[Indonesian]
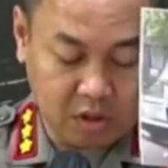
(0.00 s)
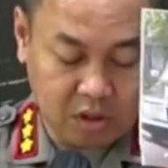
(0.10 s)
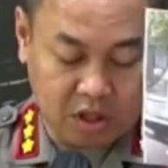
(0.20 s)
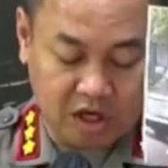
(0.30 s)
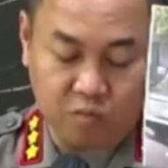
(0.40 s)

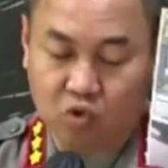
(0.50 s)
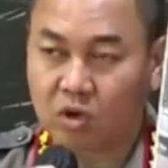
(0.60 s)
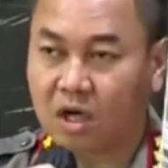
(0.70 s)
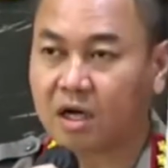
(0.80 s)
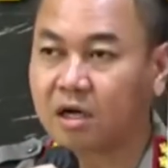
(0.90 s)
dengan
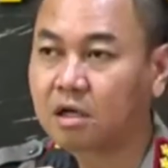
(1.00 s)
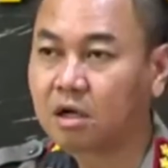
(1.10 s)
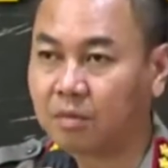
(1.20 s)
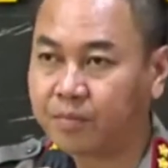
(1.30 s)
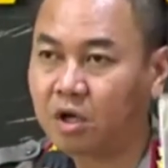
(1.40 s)
menggunakan
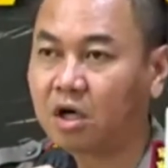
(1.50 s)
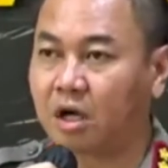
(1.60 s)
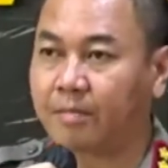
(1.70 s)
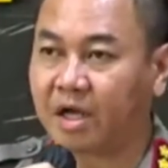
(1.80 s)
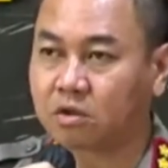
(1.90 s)
nopol
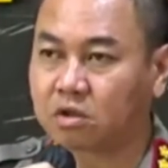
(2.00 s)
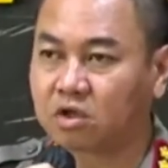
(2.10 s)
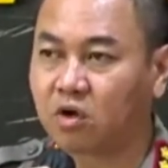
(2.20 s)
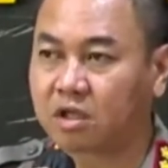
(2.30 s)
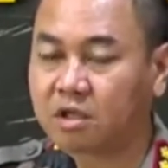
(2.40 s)
yang patut
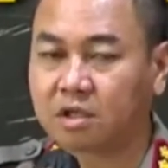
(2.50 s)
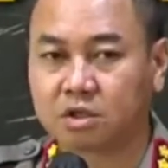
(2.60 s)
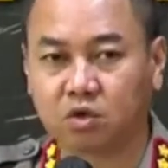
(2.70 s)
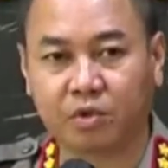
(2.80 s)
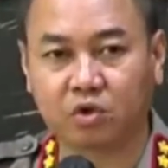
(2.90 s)
diduga tidak sesuai